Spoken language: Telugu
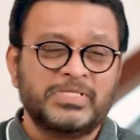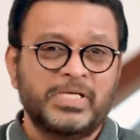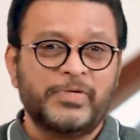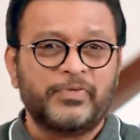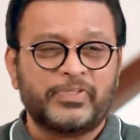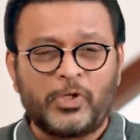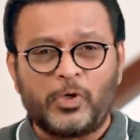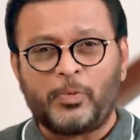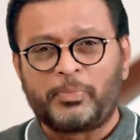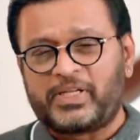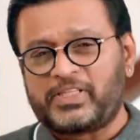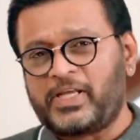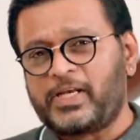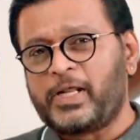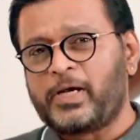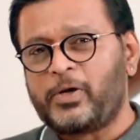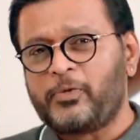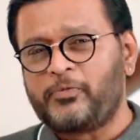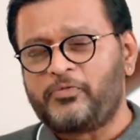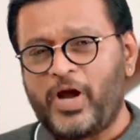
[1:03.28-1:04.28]
జీవితంలో
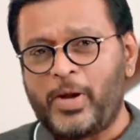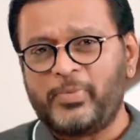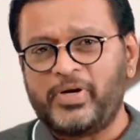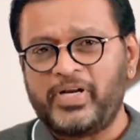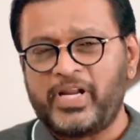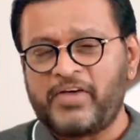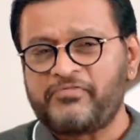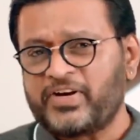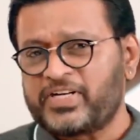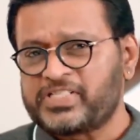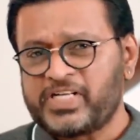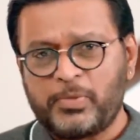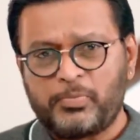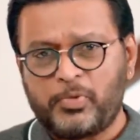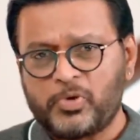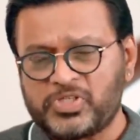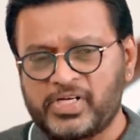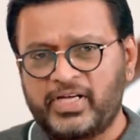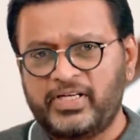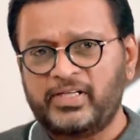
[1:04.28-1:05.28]
ప్రతి నిర్ణయం ఫ్యామిలీని ఎఫెక్ట్
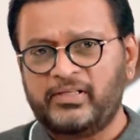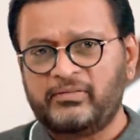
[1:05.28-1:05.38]
చేయవచ్చు